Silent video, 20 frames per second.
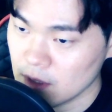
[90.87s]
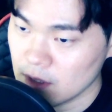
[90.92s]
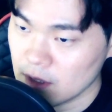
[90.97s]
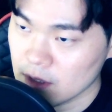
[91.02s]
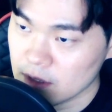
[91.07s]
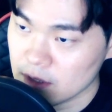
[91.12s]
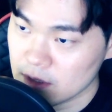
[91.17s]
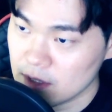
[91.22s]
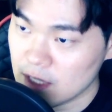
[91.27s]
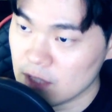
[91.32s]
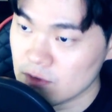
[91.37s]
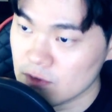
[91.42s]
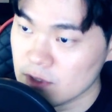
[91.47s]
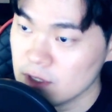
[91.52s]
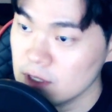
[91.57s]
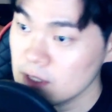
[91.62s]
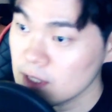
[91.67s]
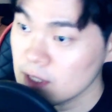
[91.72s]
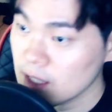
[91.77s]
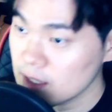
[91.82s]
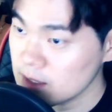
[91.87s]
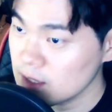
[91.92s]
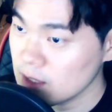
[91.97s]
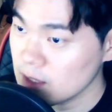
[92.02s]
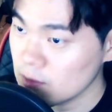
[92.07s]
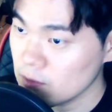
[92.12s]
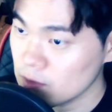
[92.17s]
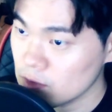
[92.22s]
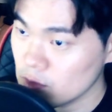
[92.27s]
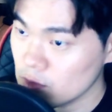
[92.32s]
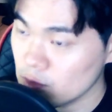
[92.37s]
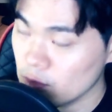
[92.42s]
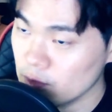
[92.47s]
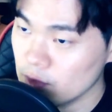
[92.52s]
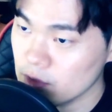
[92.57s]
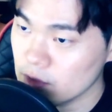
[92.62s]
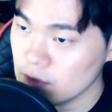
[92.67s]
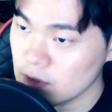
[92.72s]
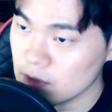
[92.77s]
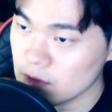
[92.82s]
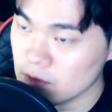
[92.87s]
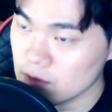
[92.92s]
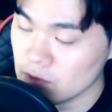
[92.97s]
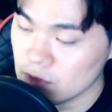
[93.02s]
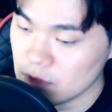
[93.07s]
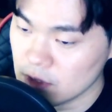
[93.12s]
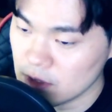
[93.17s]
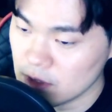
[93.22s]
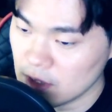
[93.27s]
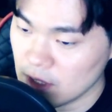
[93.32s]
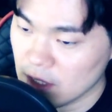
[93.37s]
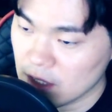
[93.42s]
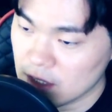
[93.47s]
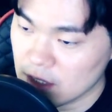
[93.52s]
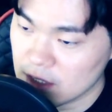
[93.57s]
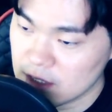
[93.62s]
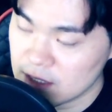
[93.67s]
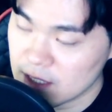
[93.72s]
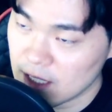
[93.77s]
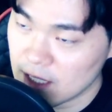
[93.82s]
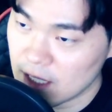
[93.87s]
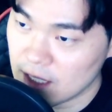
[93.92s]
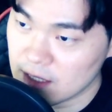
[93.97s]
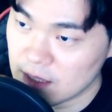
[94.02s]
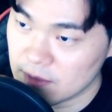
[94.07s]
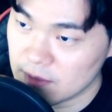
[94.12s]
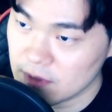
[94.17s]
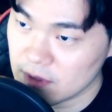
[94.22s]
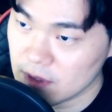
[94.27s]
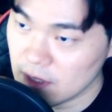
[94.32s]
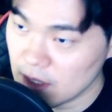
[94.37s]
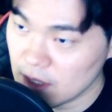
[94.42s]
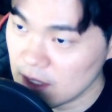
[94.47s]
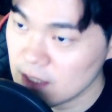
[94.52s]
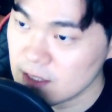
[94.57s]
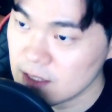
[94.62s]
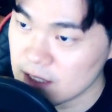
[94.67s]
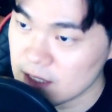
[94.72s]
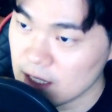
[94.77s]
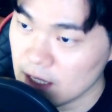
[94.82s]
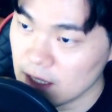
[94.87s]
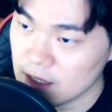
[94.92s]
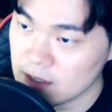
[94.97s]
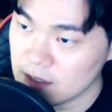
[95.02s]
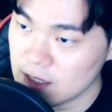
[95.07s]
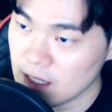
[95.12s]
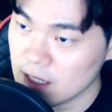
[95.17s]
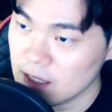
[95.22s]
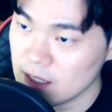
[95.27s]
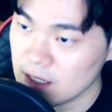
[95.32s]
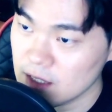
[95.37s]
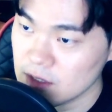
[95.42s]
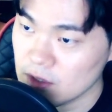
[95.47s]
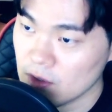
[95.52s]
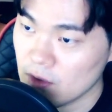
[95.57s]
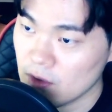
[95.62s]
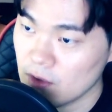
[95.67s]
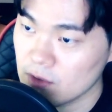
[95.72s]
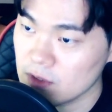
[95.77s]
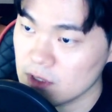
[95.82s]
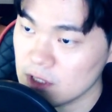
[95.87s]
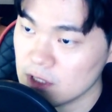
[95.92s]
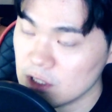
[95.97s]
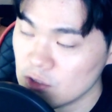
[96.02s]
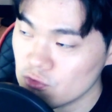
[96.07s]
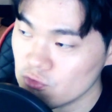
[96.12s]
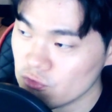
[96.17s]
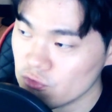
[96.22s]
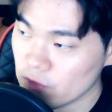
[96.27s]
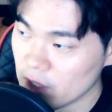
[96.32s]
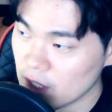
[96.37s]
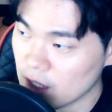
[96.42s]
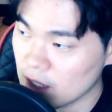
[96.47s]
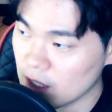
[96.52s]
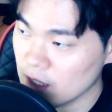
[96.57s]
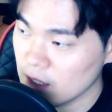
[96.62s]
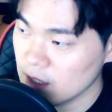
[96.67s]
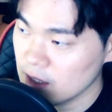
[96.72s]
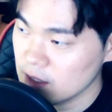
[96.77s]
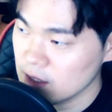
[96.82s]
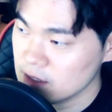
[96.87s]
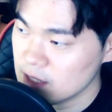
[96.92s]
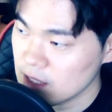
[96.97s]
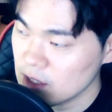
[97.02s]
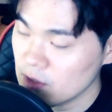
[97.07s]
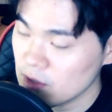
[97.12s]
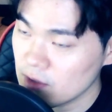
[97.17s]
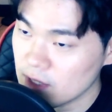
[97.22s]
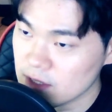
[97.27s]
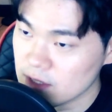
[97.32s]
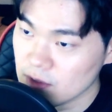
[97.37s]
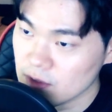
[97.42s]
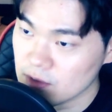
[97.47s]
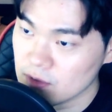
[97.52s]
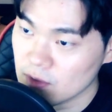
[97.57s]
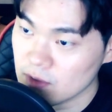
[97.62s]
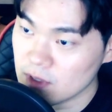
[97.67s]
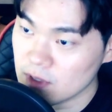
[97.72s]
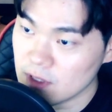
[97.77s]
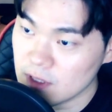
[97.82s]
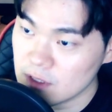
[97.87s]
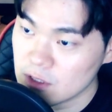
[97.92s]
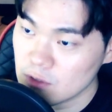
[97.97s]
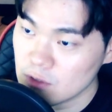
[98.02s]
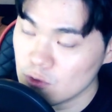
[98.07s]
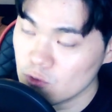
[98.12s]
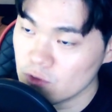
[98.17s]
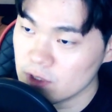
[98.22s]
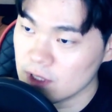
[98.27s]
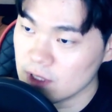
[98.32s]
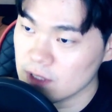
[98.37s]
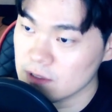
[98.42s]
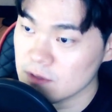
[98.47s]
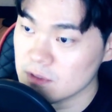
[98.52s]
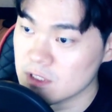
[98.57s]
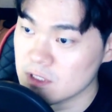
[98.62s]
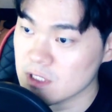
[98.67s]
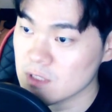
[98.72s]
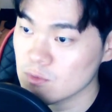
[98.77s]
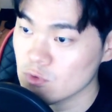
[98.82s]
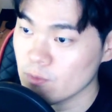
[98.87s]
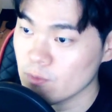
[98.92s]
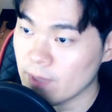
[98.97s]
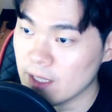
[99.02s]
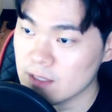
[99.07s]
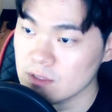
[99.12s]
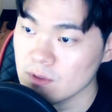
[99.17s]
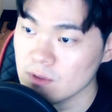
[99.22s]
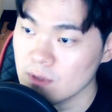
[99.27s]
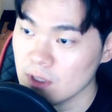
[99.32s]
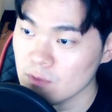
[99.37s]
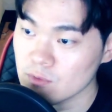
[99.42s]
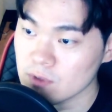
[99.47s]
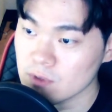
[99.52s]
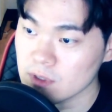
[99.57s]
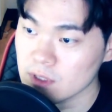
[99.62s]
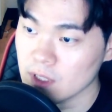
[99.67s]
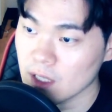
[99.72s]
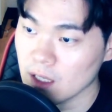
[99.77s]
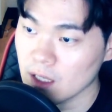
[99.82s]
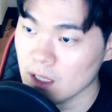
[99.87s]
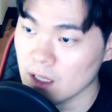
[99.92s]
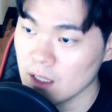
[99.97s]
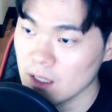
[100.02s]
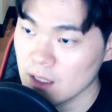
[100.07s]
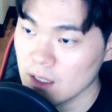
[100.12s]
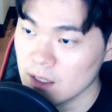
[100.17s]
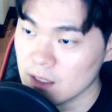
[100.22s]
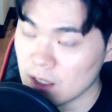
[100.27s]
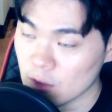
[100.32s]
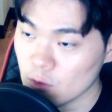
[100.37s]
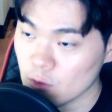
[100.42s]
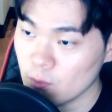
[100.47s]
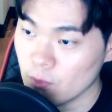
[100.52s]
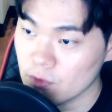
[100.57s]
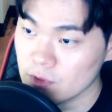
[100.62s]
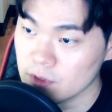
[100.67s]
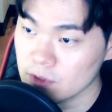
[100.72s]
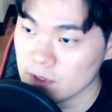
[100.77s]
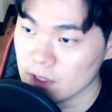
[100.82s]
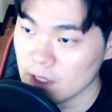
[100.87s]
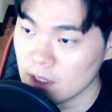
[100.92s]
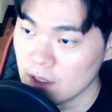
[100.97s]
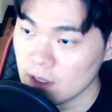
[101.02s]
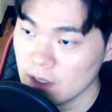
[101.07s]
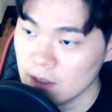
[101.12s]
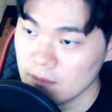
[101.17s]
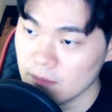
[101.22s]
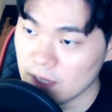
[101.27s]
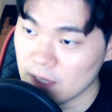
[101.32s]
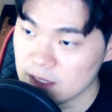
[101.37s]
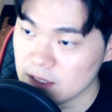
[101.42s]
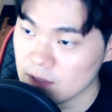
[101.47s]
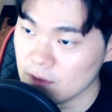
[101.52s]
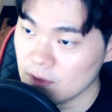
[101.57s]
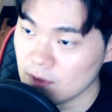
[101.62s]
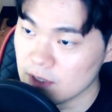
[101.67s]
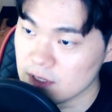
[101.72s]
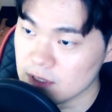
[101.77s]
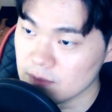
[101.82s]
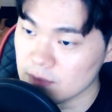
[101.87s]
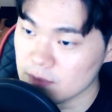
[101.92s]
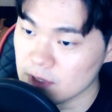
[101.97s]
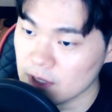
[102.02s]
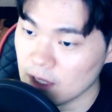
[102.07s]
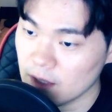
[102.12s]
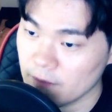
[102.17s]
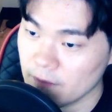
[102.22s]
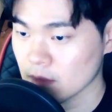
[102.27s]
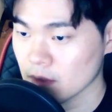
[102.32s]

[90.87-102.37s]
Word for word: 근데 아주 큰 카테고리로 보면은 우리는 2차, 1, 2차 세계대전 이후에 생겨났었던 일들로 인해서 지금도 발전하고 있다라고 보는 게 맞을 것 같습니다.